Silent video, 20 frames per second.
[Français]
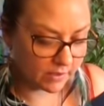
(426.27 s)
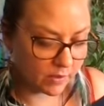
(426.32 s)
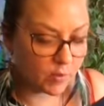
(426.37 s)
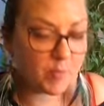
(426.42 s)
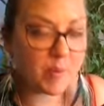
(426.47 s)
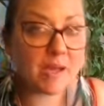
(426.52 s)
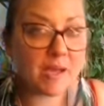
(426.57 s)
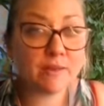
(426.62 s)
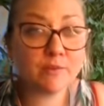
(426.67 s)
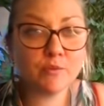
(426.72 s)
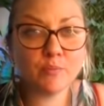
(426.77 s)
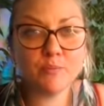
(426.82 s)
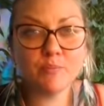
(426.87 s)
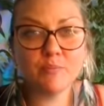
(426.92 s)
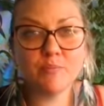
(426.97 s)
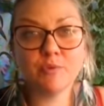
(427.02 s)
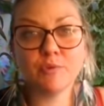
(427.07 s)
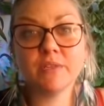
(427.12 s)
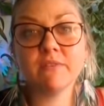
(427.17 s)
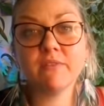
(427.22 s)
Le pardon,
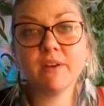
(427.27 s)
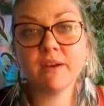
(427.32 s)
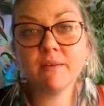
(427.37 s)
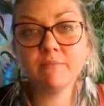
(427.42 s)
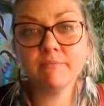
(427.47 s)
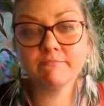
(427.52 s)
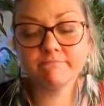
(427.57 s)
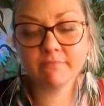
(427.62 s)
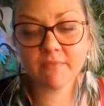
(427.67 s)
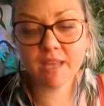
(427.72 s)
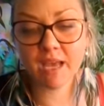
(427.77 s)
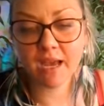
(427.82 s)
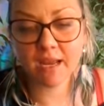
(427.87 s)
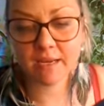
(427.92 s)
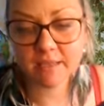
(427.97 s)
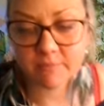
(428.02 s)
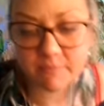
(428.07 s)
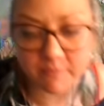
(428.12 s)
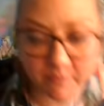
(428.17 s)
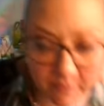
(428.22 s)
on y va Allez.